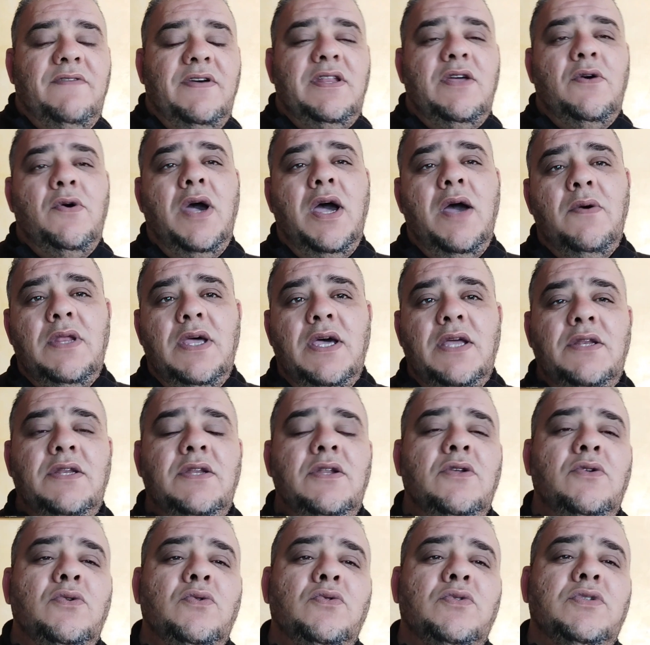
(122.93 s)
فنحاول
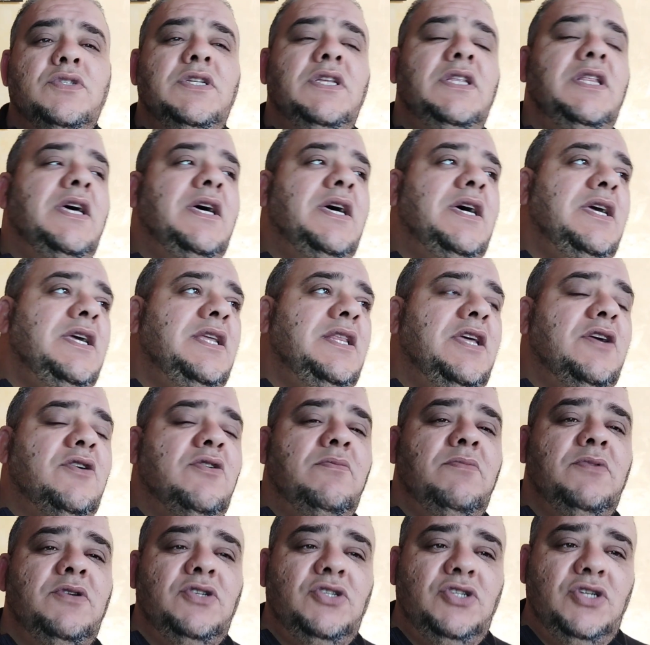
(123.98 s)
أن نوصلها
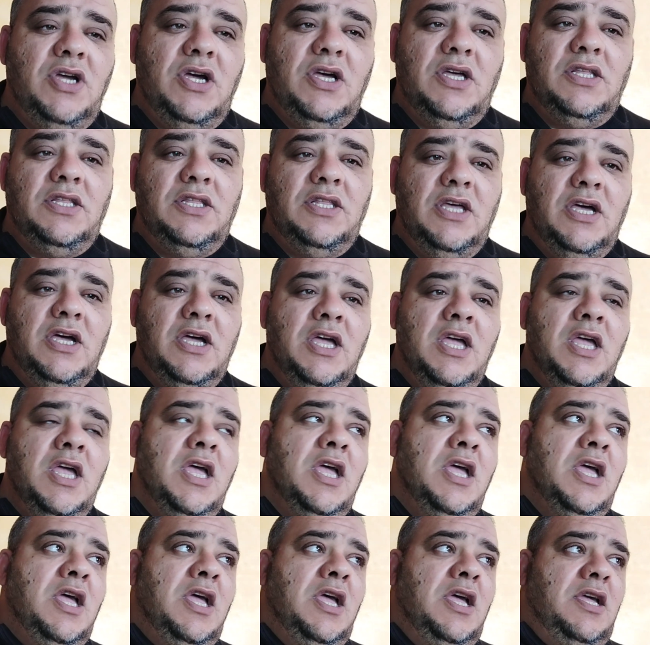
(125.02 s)
إليكم إن شاء الله
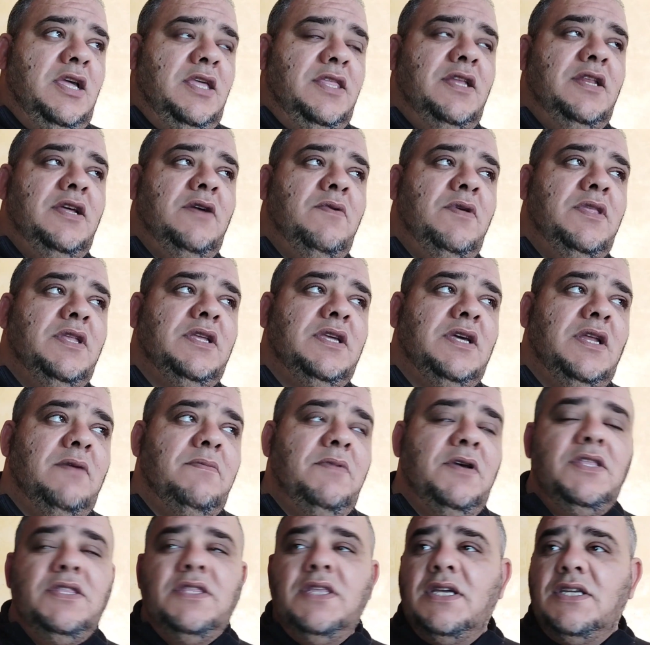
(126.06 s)
إذا إخواننا
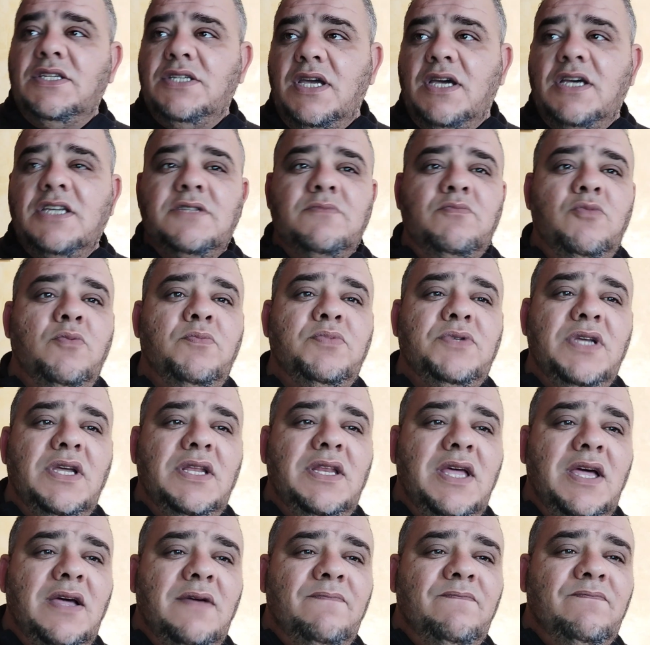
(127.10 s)
الكرام عندك شخص
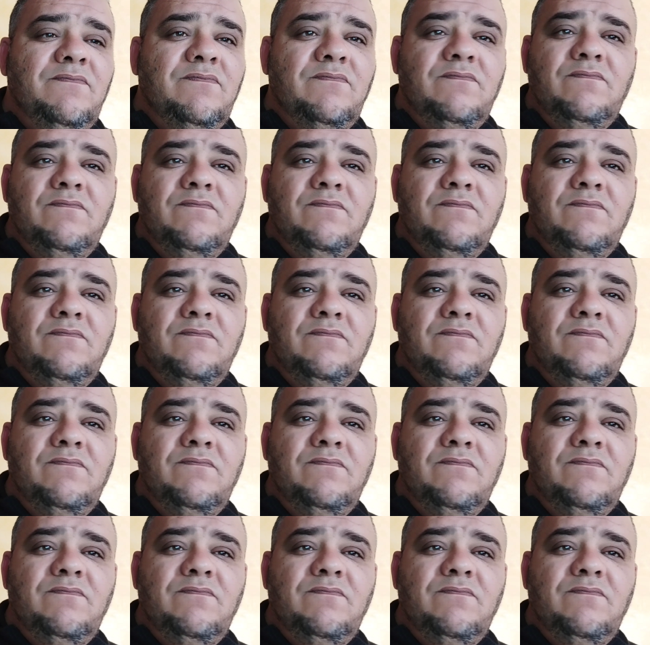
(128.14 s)
مبتلى